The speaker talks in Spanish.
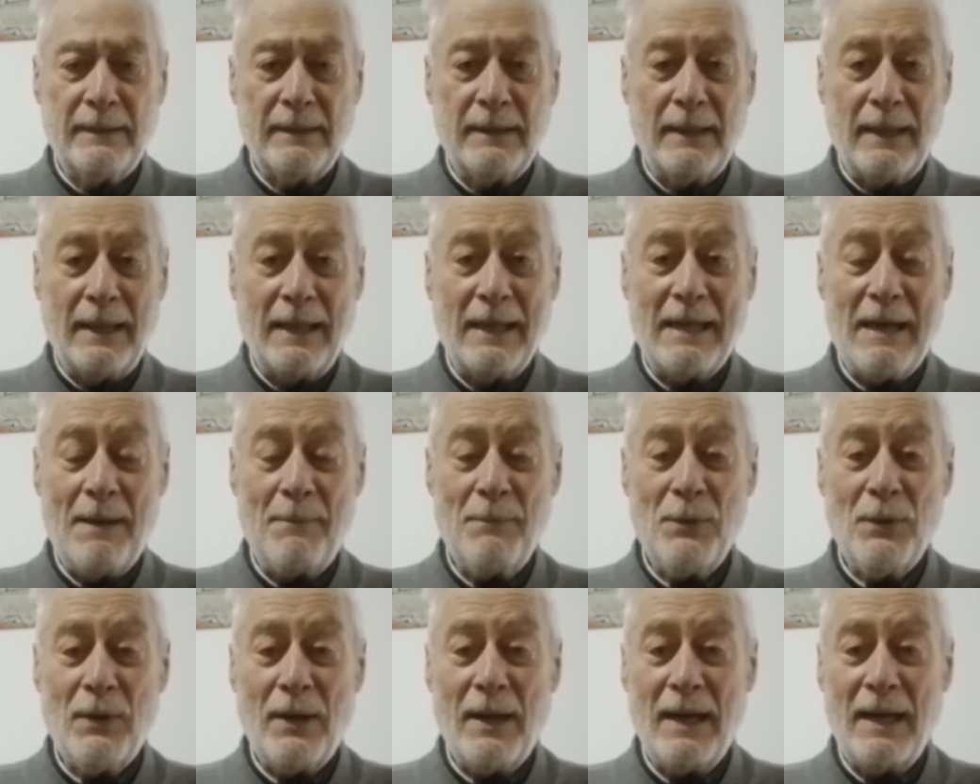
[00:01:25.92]
En
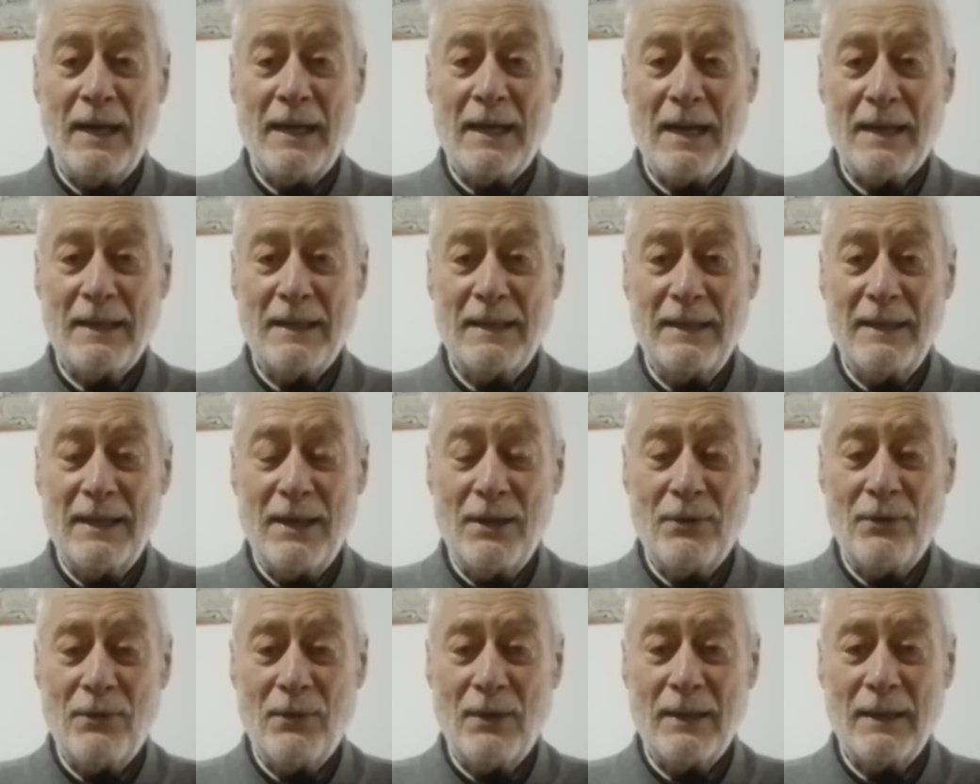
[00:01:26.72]
cambio, el
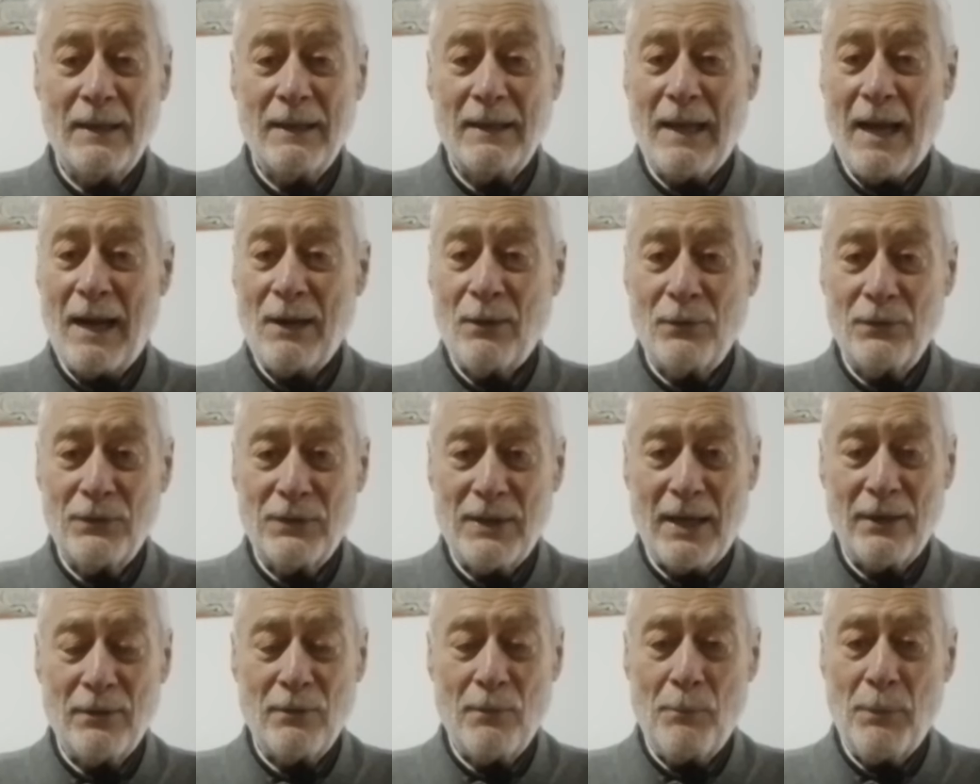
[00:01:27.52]
jardinero, al
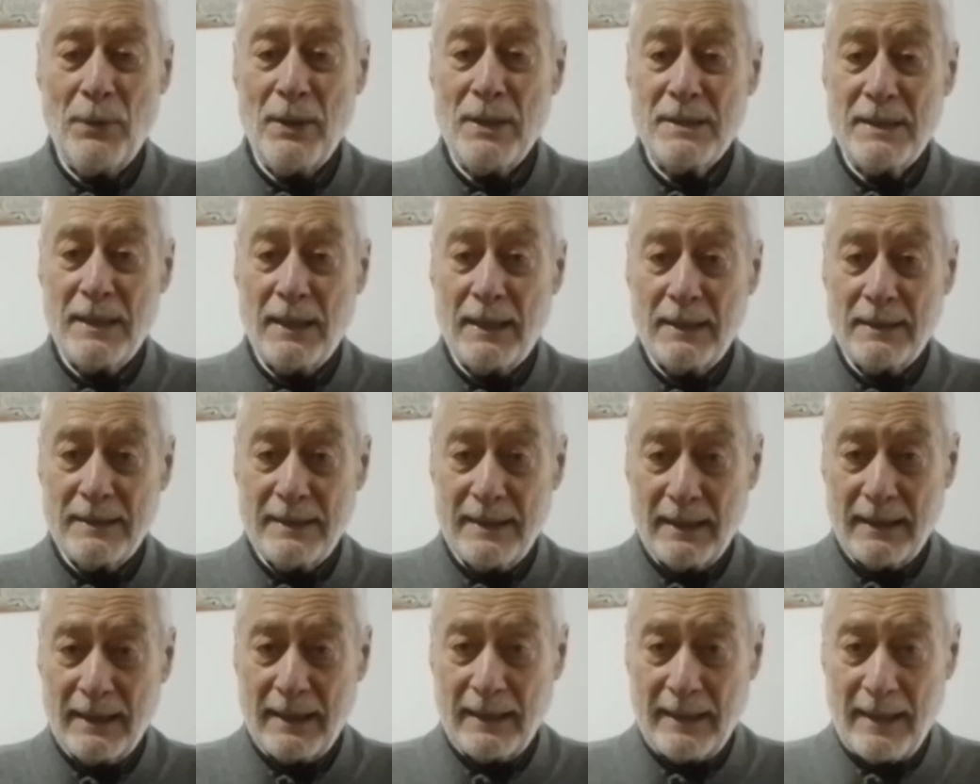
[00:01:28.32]
contrario, puede ser que,
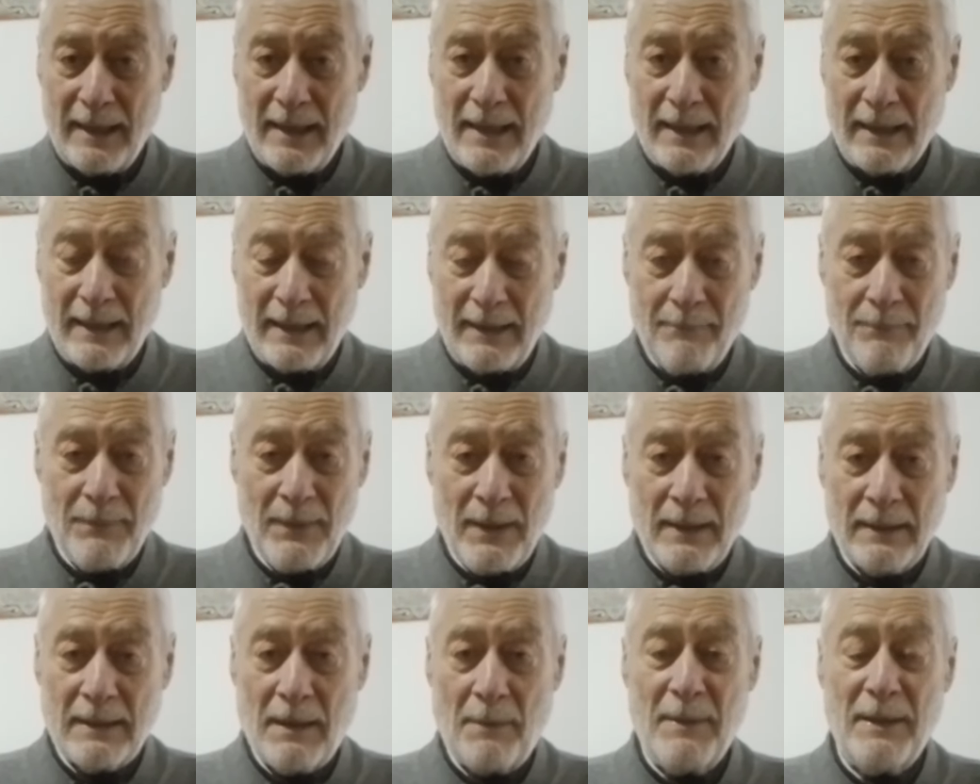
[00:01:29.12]
tenga que
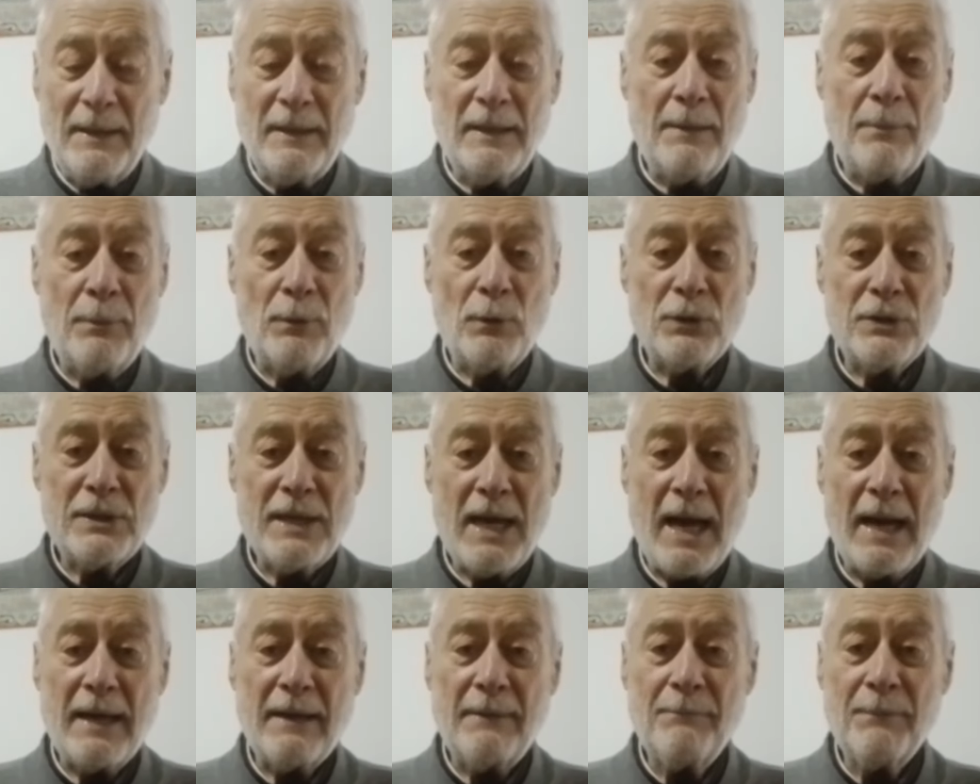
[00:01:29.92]
también
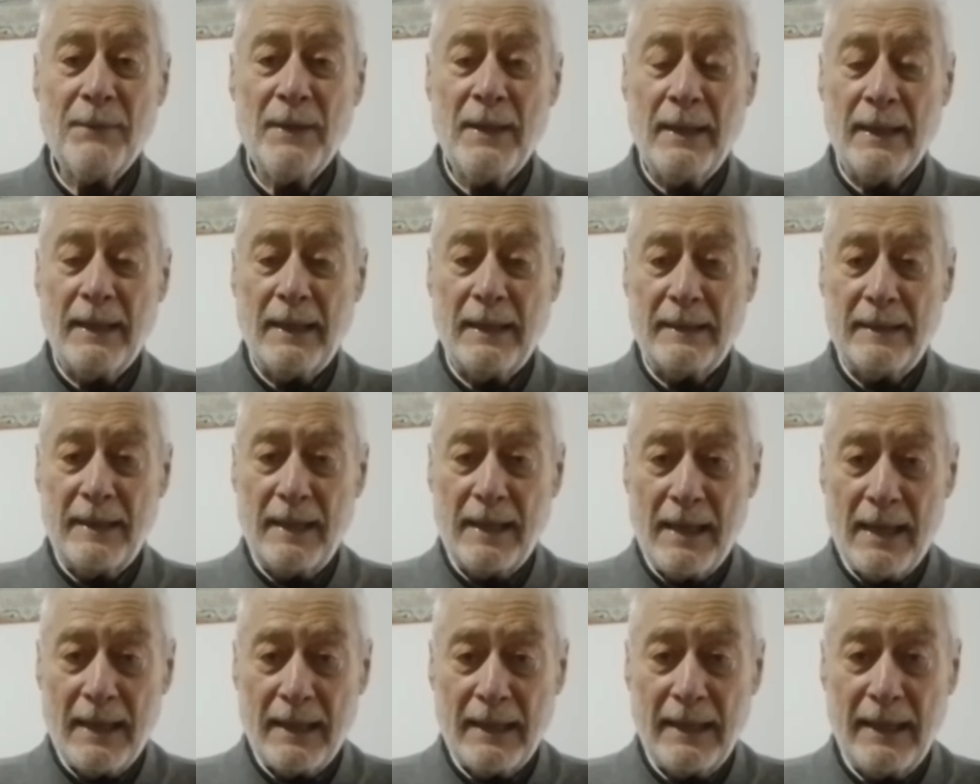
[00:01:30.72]
desbrozar, que
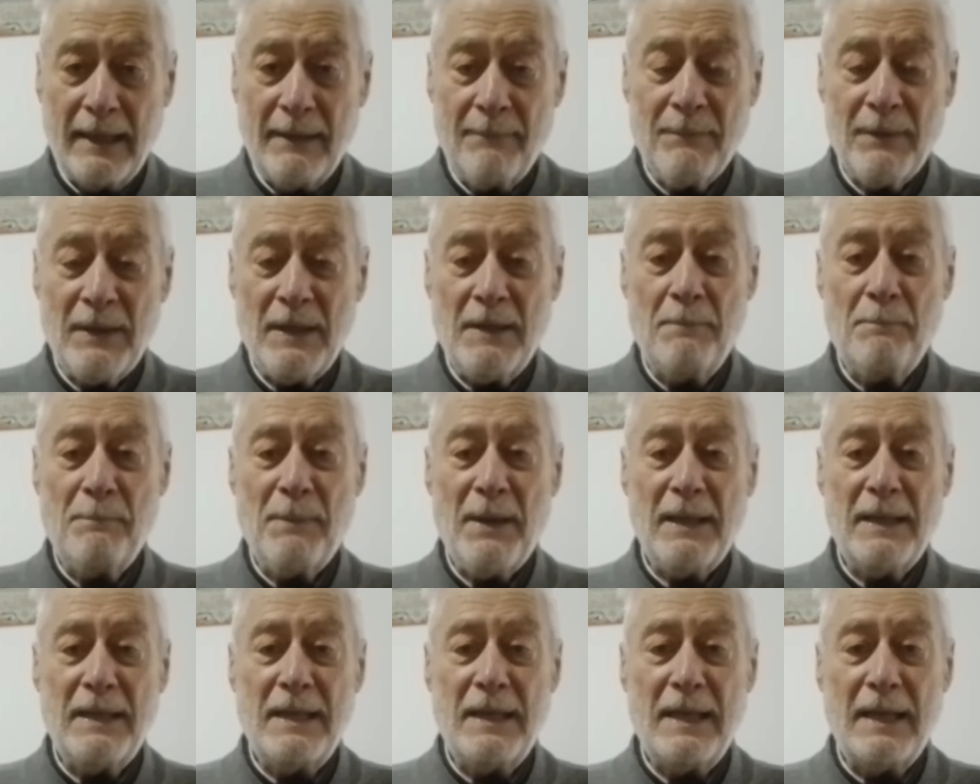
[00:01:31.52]
tenga que
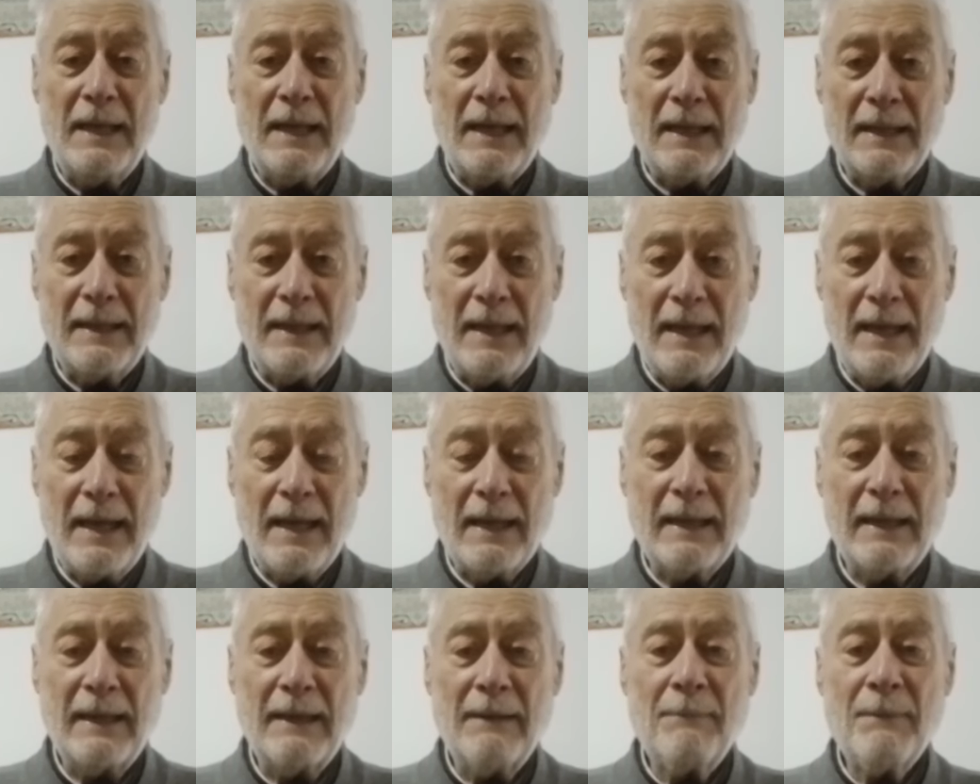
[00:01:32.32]
impedir, que tenga
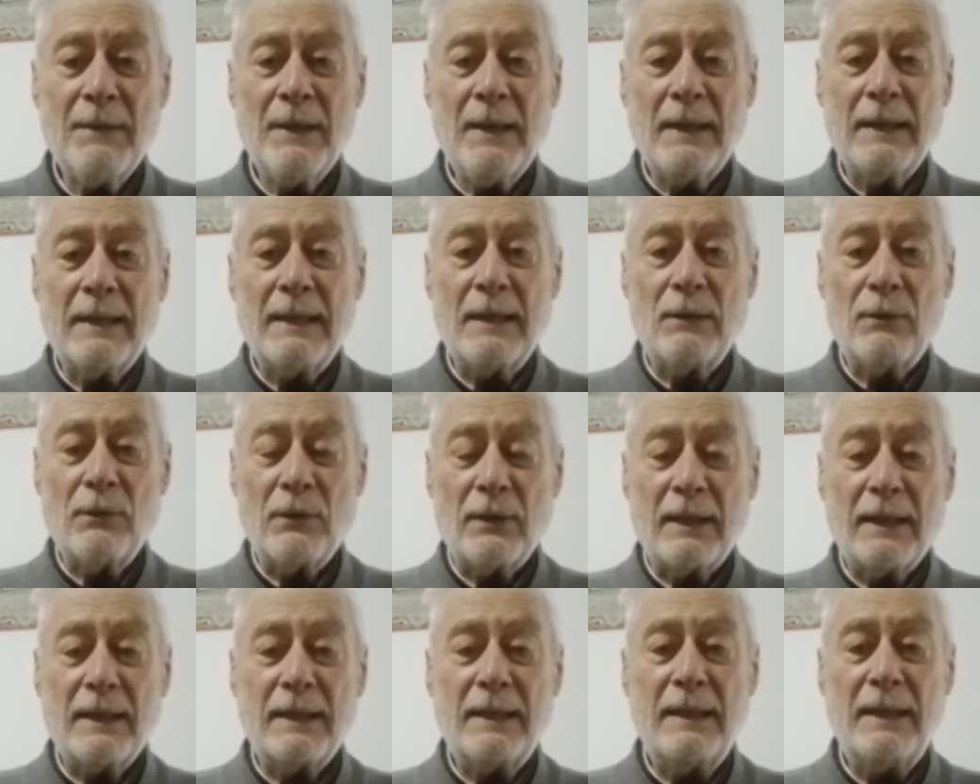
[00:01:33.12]
que,
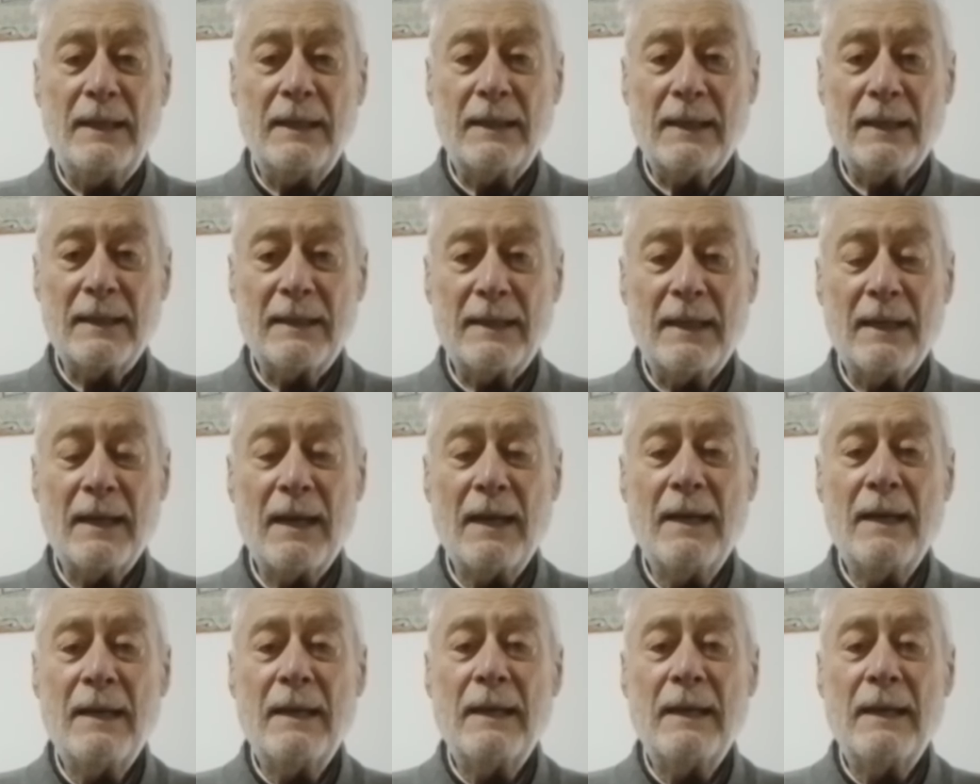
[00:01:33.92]
corregir, que tenga...